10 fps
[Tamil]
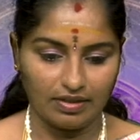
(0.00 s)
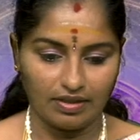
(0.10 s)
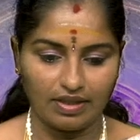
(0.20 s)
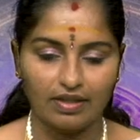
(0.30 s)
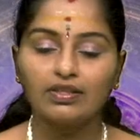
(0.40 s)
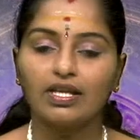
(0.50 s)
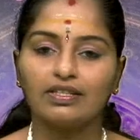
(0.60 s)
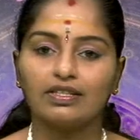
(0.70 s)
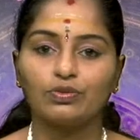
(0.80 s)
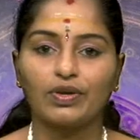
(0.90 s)
அதாவது அந்த
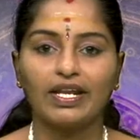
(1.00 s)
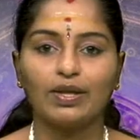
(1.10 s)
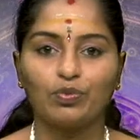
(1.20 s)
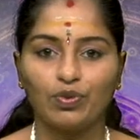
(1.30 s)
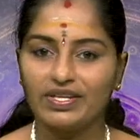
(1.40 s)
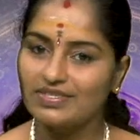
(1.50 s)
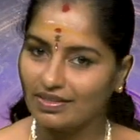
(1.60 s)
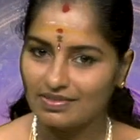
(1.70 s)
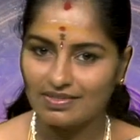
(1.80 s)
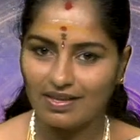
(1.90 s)
துறையில போய்
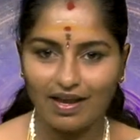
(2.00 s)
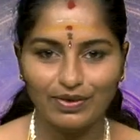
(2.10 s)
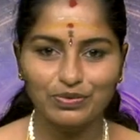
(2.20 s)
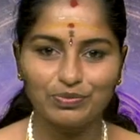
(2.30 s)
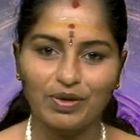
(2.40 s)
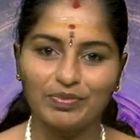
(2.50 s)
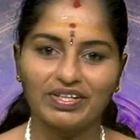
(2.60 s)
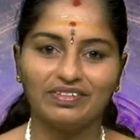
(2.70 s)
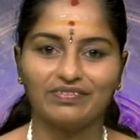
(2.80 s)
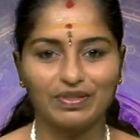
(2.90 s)
சக்சஸ் ஆகணும்
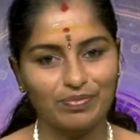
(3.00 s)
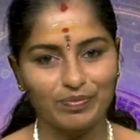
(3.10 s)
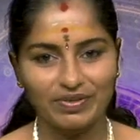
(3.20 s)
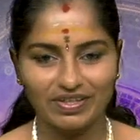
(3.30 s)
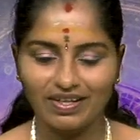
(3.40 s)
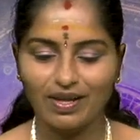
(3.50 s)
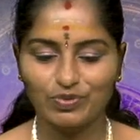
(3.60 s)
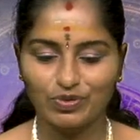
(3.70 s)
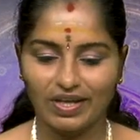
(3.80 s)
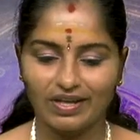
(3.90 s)
அப்படின்னு விருப்பம் இருக்கலாம்
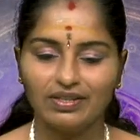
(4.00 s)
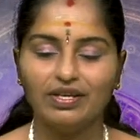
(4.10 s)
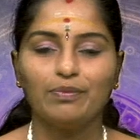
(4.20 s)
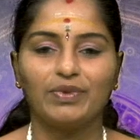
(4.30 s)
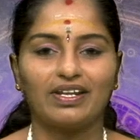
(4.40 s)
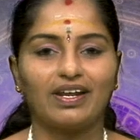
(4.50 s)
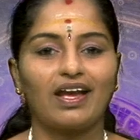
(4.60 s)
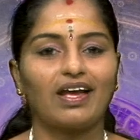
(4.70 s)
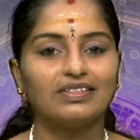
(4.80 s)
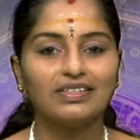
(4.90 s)
கூட பட் ஆனா
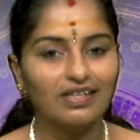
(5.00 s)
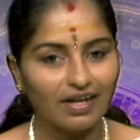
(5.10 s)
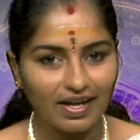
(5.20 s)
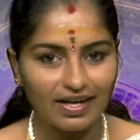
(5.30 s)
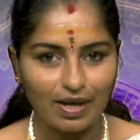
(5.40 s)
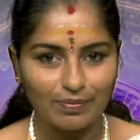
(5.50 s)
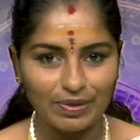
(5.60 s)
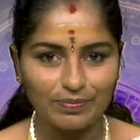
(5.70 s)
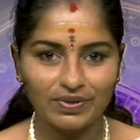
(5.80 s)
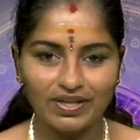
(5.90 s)
அதுக்கான
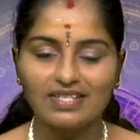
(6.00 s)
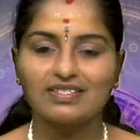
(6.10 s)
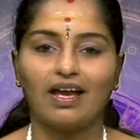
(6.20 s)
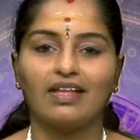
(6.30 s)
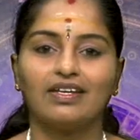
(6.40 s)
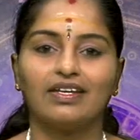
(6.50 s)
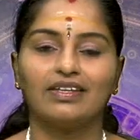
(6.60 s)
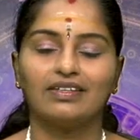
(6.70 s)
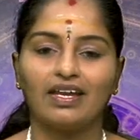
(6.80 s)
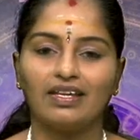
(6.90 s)
அமைப்புகள் ஜாதக
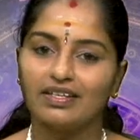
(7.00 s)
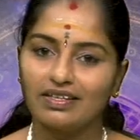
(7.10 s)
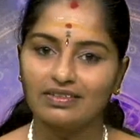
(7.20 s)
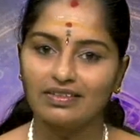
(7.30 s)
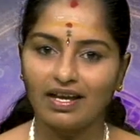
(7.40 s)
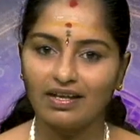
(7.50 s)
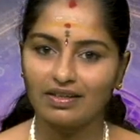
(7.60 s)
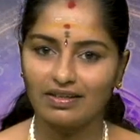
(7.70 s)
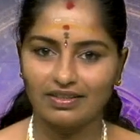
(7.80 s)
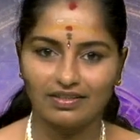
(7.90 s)
ரீதியா இருந்தா
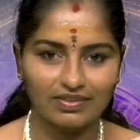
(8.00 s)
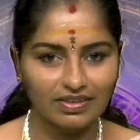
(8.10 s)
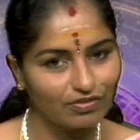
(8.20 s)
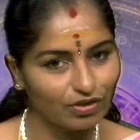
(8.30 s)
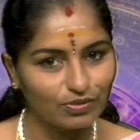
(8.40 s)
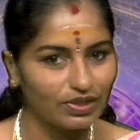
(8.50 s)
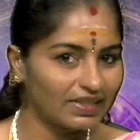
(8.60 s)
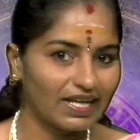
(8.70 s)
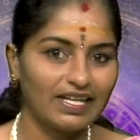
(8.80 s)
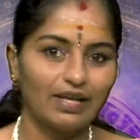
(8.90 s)
இது வந்து இவ்வளவு தூரம்
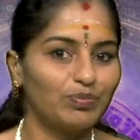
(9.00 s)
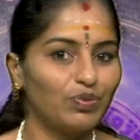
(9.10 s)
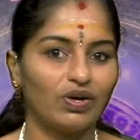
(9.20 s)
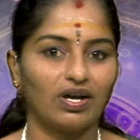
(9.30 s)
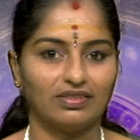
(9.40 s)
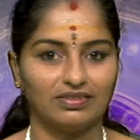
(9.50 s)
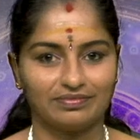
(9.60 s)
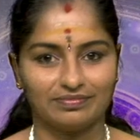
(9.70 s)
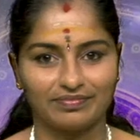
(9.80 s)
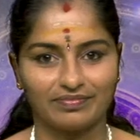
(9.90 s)
தள்ளியே போகாது
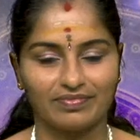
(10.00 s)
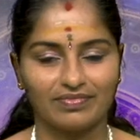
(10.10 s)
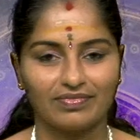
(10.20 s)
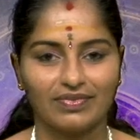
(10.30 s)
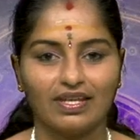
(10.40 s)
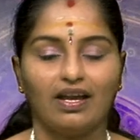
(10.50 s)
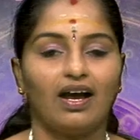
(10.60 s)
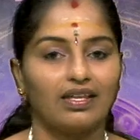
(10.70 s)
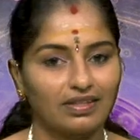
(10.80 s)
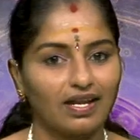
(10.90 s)

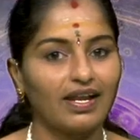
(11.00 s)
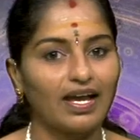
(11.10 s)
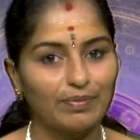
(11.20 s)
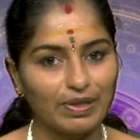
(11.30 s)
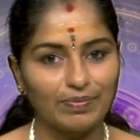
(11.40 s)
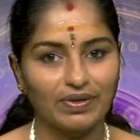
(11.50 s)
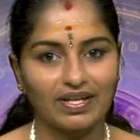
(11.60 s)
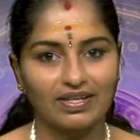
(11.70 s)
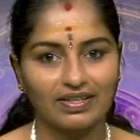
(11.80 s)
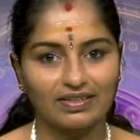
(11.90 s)
அதுக்கான அமைப்புகளை